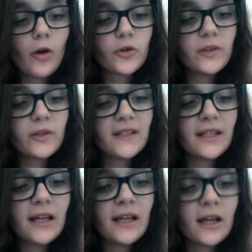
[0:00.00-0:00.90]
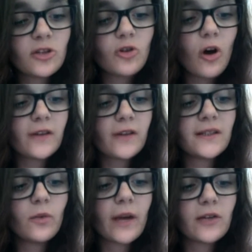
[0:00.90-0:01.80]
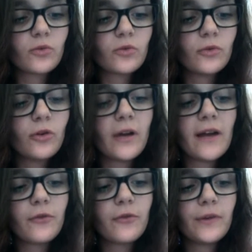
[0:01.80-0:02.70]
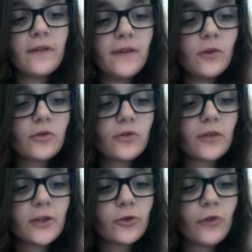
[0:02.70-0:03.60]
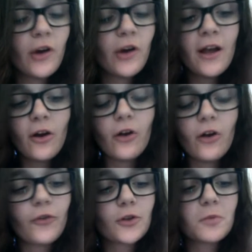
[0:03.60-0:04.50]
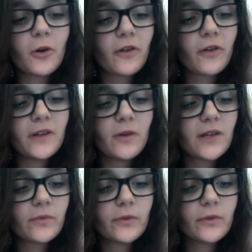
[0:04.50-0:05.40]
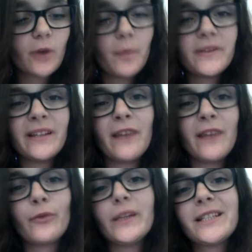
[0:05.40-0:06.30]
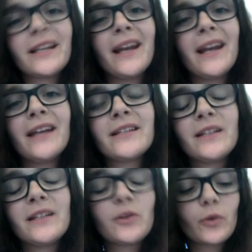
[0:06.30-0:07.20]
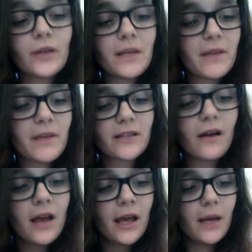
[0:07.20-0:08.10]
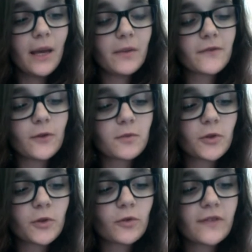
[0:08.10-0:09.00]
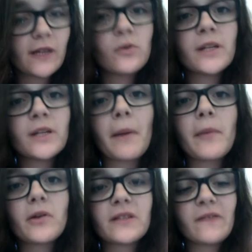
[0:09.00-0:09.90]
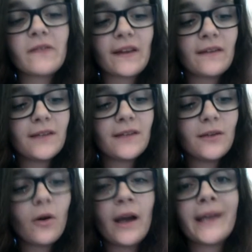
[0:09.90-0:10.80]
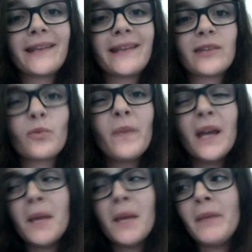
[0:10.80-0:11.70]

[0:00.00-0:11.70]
Ensuite, il y a So donc elles sont deux et elles font des vidéos sur les chevaux. Euh, franchement, leurs vidéos, elles sont top. C'est, elles font des challenges, des trucs, des machins. Et moi, franchement, je trouve ça cool. J'aimerais bien aussi faire des vidéos à l'équitation.